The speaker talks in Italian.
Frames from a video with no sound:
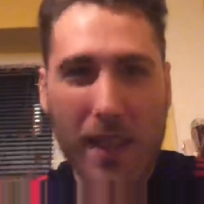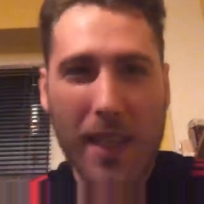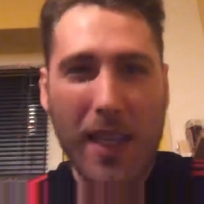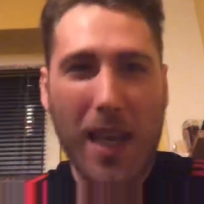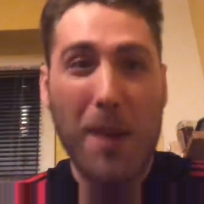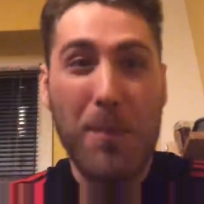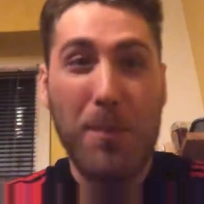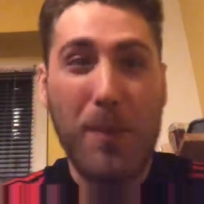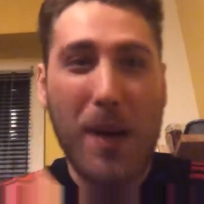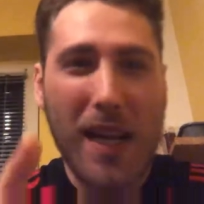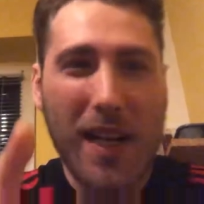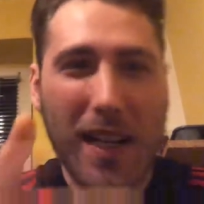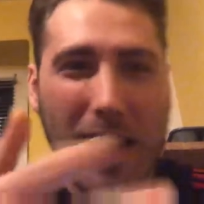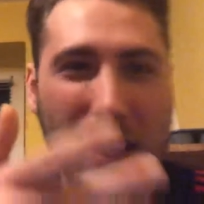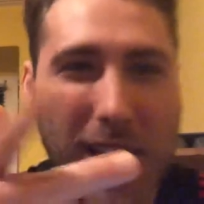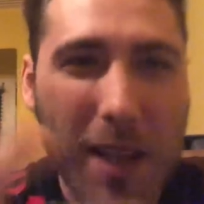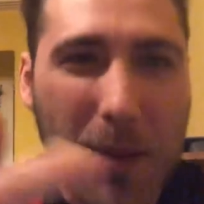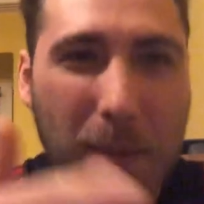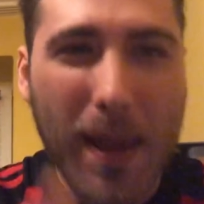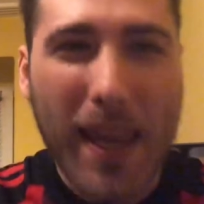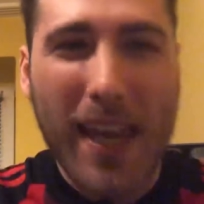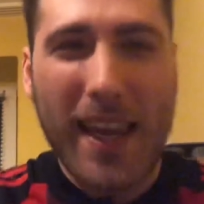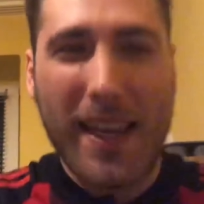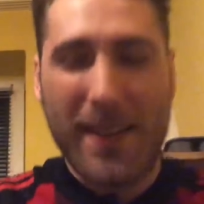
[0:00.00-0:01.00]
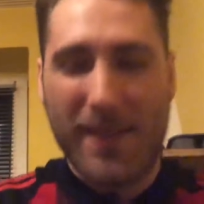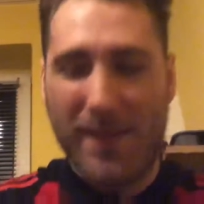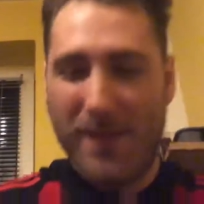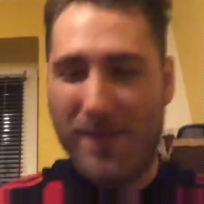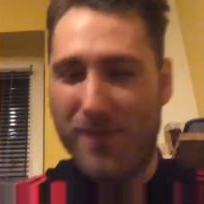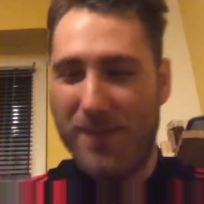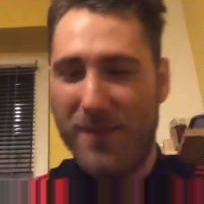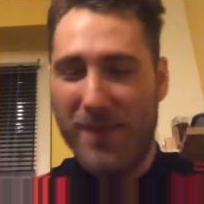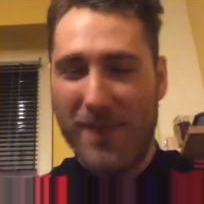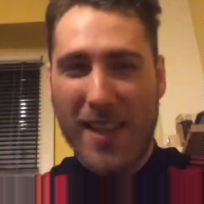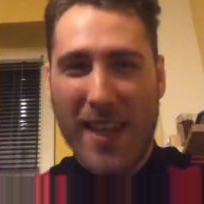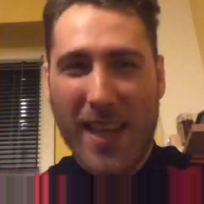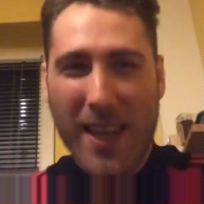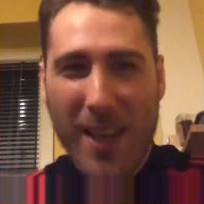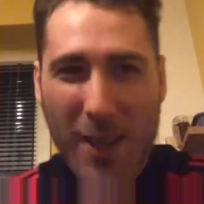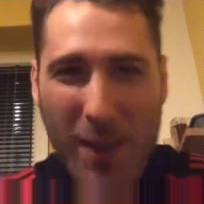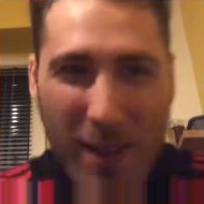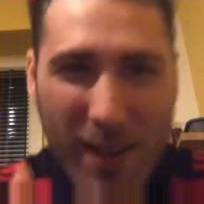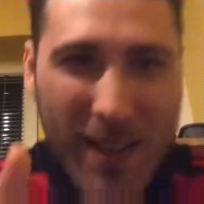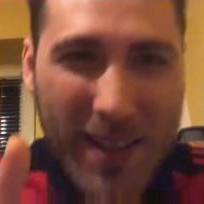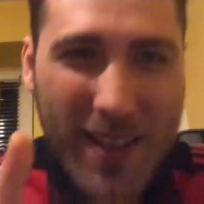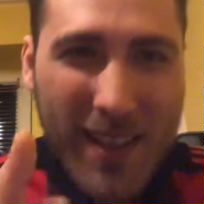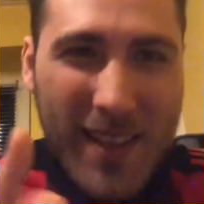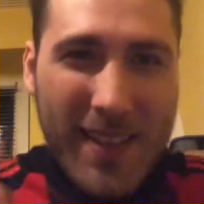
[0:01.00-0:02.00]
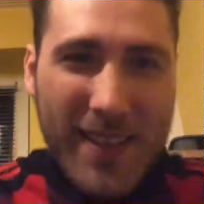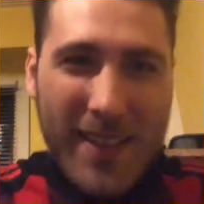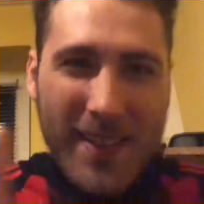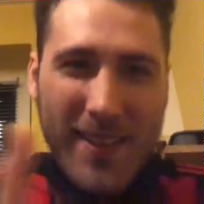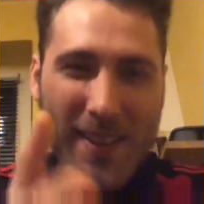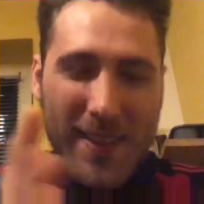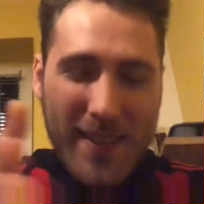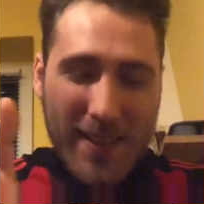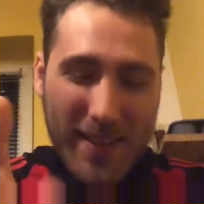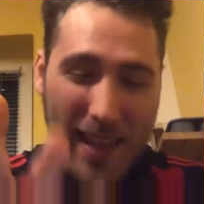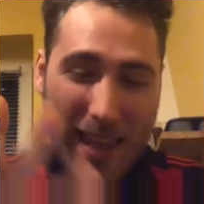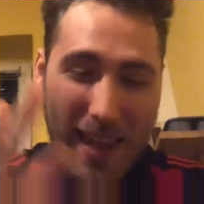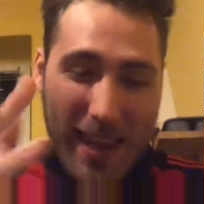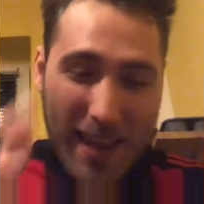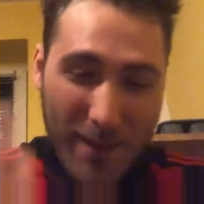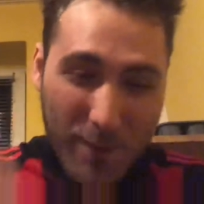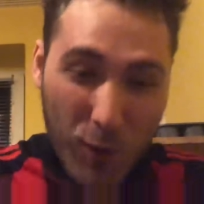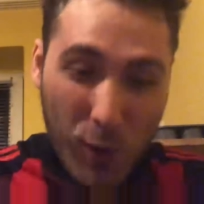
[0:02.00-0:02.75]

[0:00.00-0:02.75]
che parli di me. Eh,